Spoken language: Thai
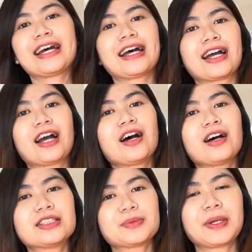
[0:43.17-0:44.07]
ค่ะก็
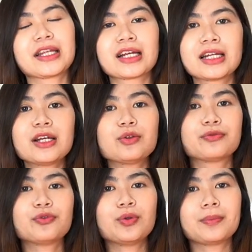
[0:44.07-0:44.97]
จะเป็นเครื่องดู
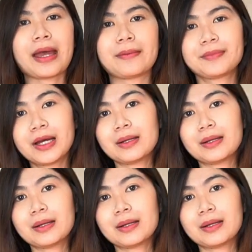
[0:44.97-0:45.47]
ดฝุ่นแบบ